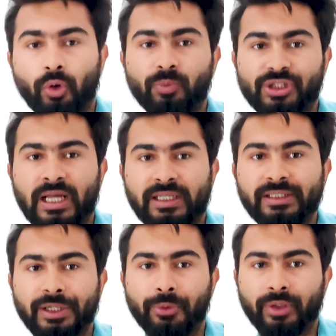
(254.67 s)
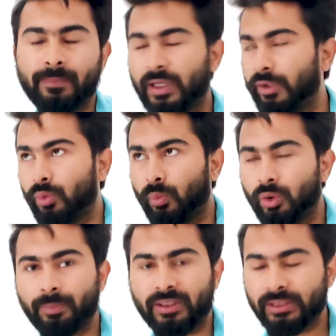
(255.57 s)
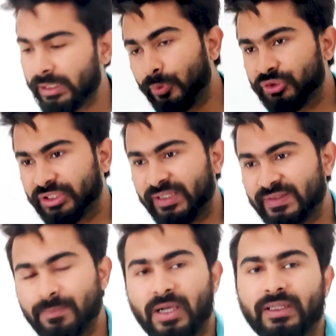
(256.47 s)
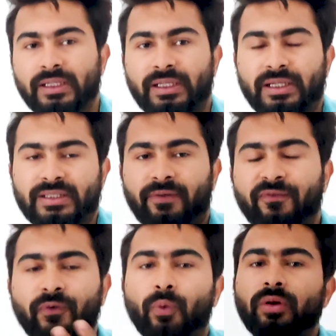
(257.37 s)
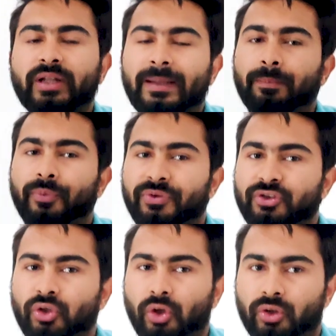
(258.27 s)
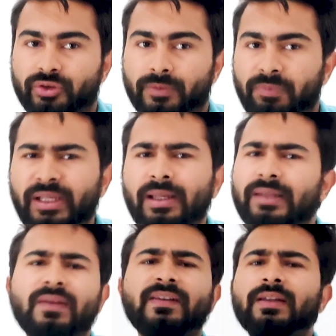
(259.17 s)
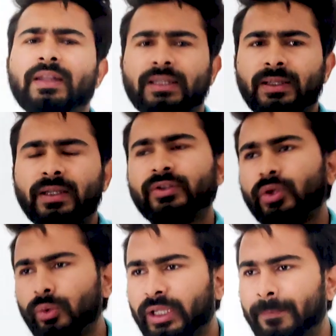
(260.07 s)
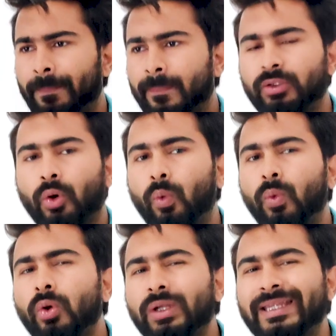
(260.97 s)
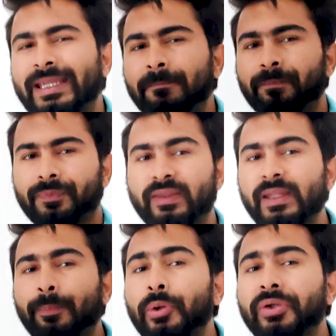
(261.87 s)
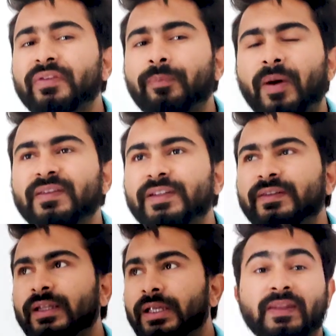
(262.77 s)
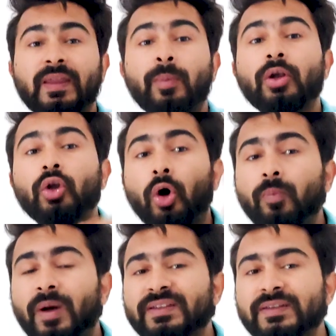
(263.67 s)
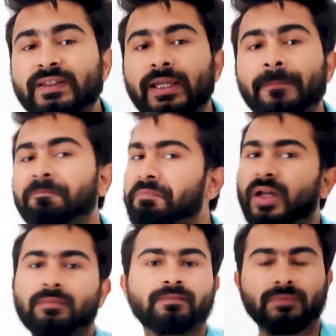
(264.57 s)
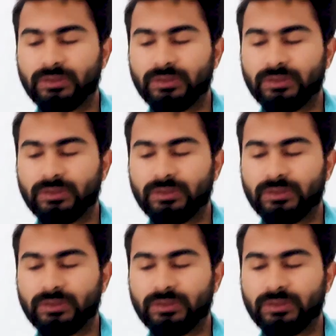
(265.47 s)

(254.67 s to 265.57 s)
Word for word: लोग मुझे गाली दे रहे होंगे आई डोंट नो व्हाट बट बुस्केट्स की बात अगर करा जाए फोर टाइम पोजिशन लॉस्ट ठीक है इतना ज्यादा नहीं है इट्स ओके बट ओवरऑल गेम कितने प्रोग्रेसिव पासेस कितने बार लॉन्ग पासेस दिए ना